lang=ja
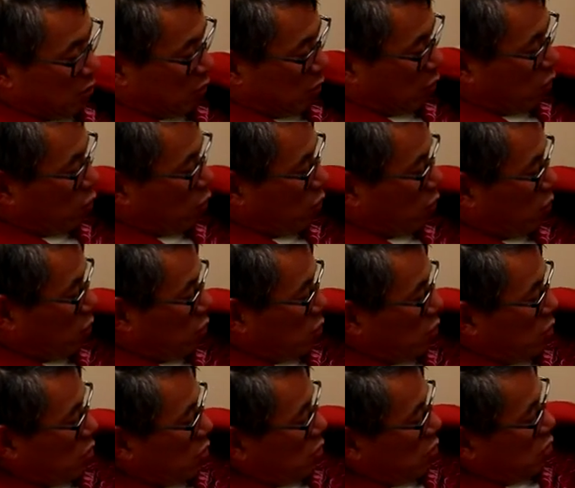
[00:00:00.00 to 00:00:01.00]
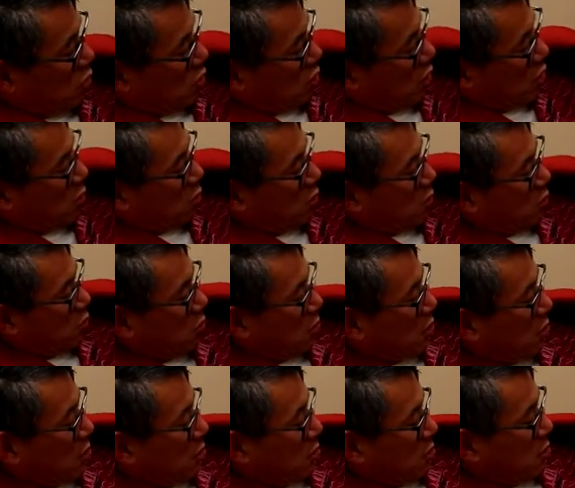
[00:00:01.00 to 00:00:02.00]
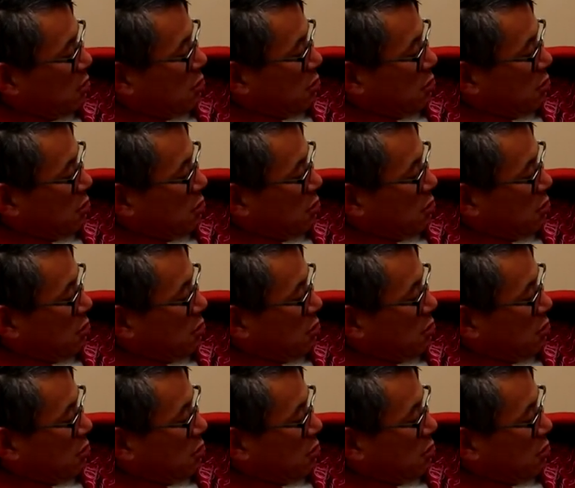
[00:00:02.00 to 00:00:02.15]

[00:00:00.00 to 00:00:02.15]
実はこう言っていいのかなこれ